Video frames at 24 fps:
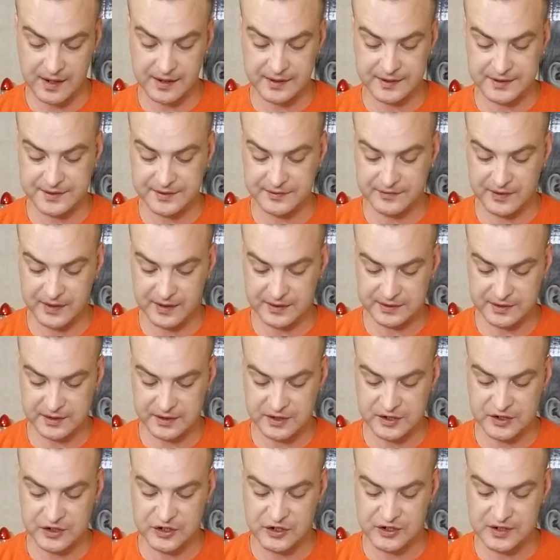
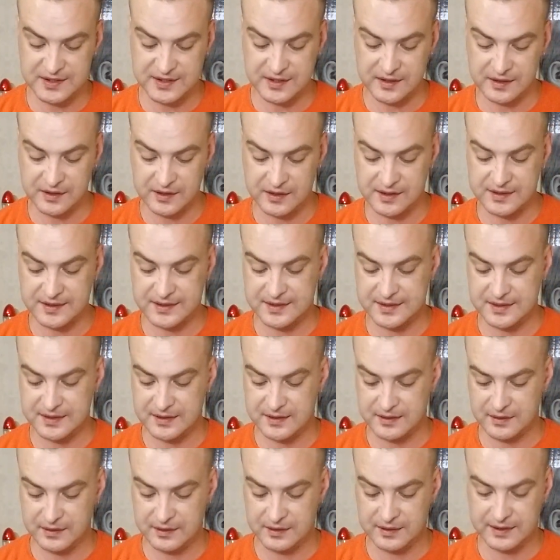активатор жизненных
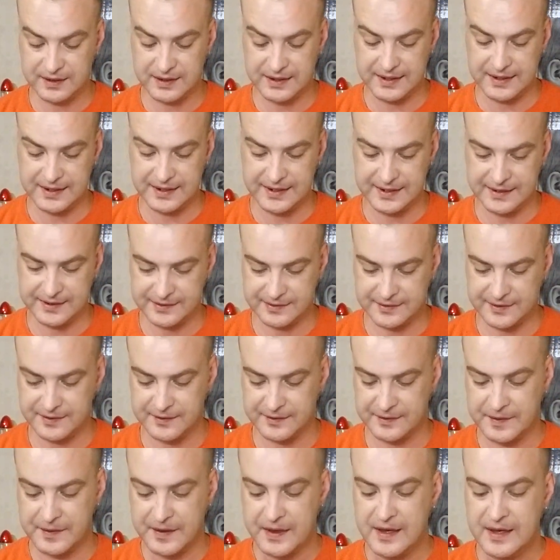сил
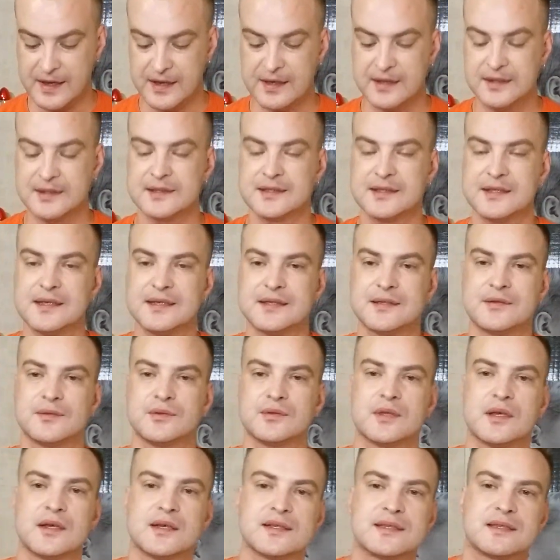клеток. Здесь у
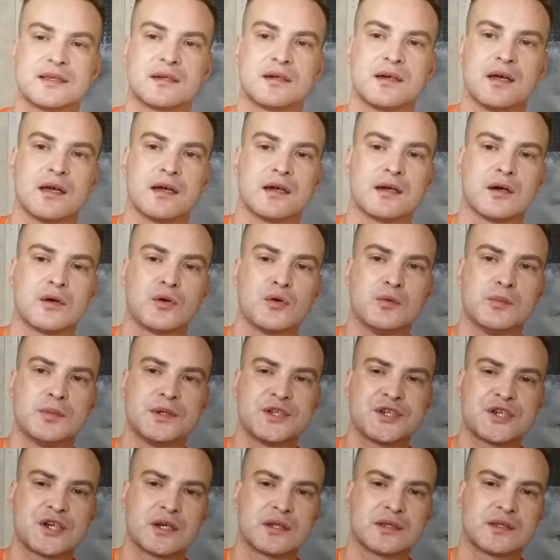нас такая
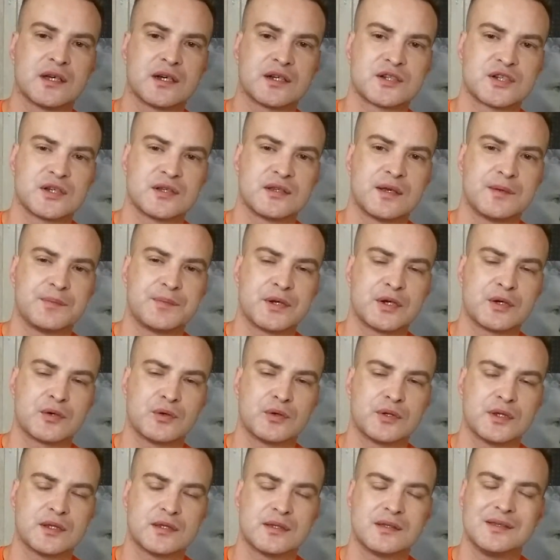коробочка, также она
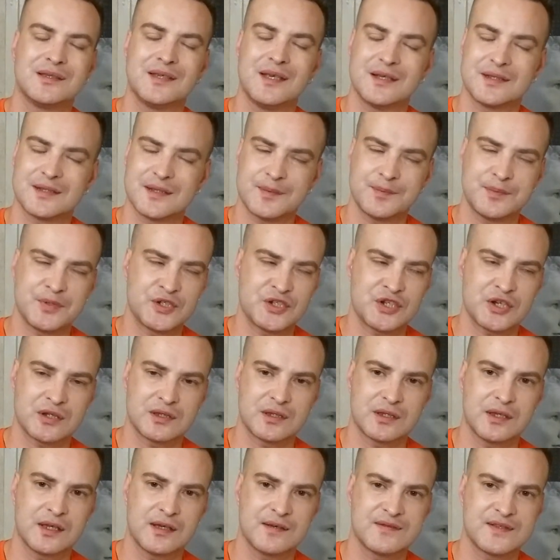приходит не
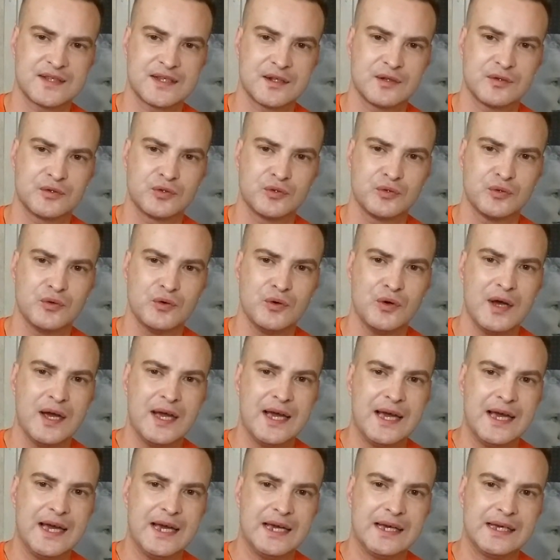запечатанная в следу.
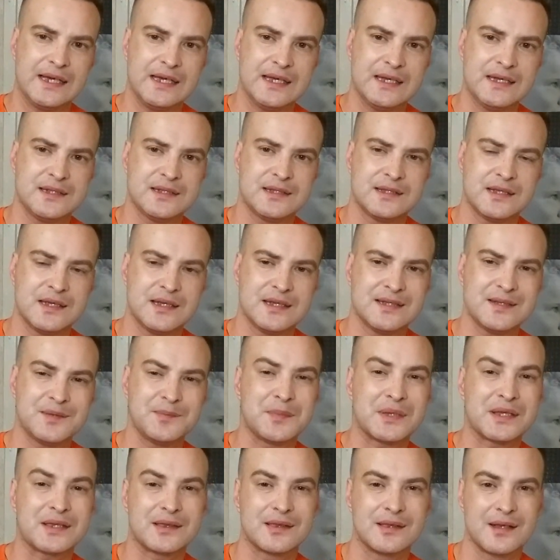И здесь
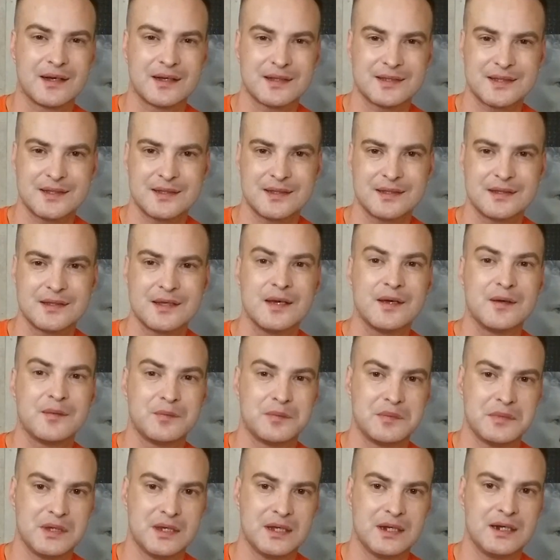15
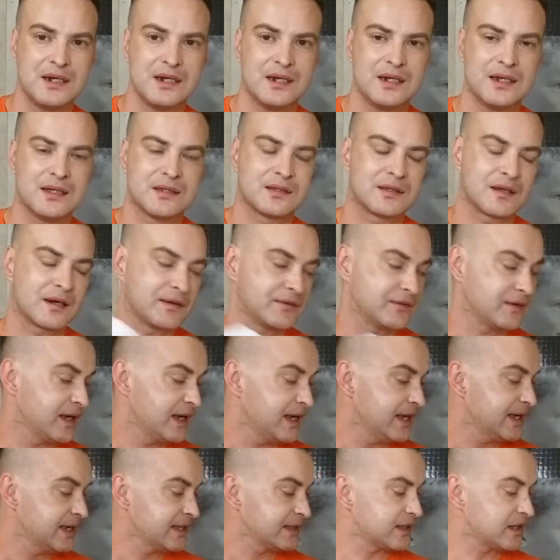миллилитров.
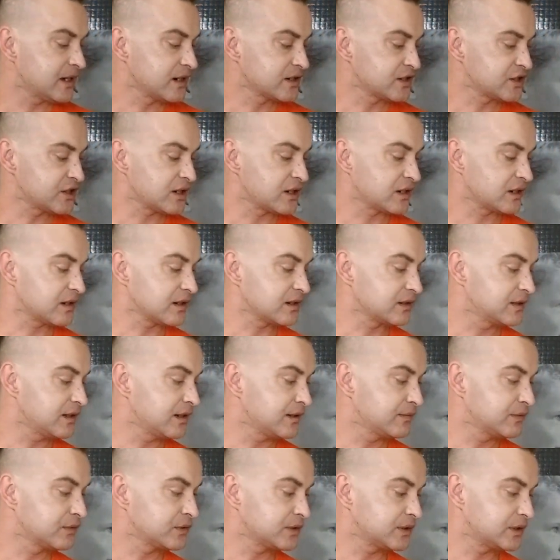Также,
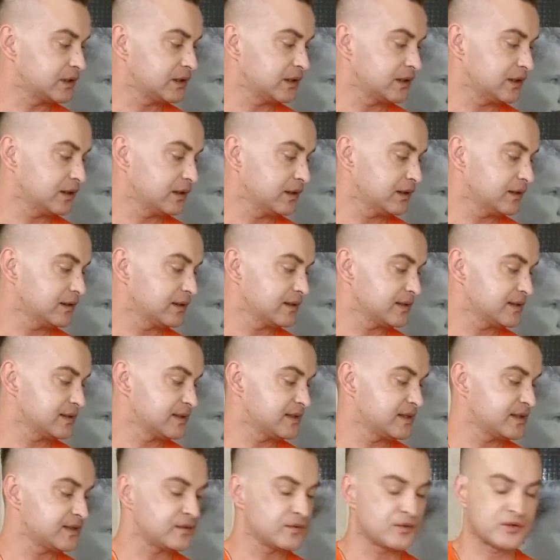когда вот и э,
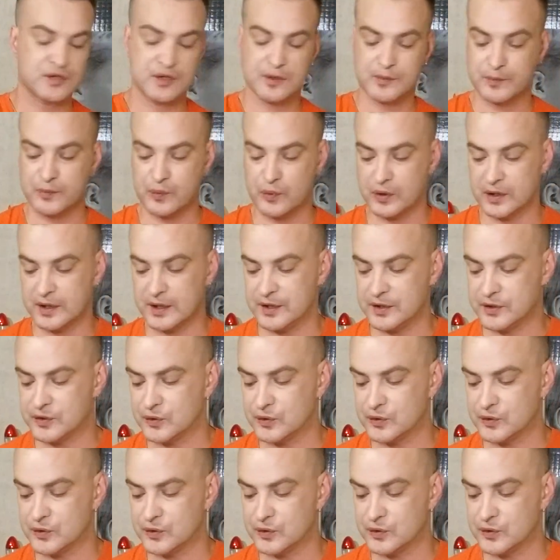здесь уже более